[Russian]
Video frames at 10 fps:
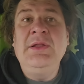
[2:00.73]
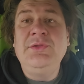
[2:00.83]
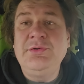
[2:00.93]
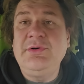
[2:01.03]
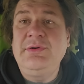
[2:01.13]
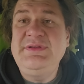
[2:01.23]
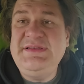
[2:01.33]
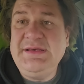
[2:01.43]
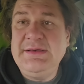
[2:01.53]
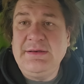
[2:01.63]
Но
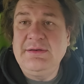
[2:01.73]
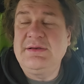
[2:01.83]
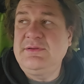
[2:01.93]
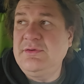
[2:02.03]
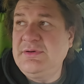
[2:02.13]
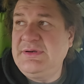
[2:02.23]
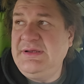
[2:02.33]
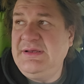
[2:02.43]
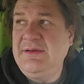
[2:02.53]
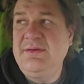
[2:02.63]
те,
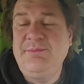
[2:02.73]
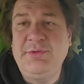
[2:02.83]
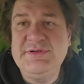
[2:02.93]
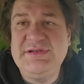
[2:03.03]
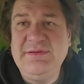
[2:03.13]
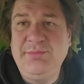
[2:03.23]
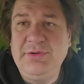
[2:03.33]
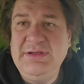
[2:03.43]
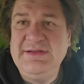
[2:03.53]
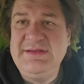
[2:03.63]
которые после
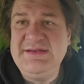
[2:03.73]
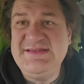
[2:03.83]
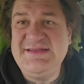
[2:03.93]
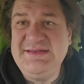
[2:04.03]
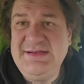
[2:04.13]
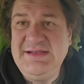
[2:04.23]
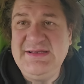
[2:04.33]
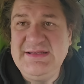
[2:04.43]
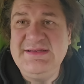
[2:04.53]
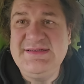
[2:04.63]
более 30
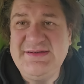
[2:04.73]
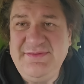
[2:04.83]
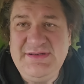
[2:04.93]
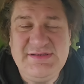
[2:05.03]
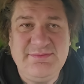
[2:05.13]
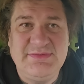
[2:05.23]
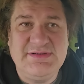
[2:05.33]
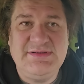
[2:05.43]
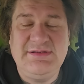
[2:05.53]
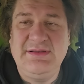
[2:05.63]
лет независимости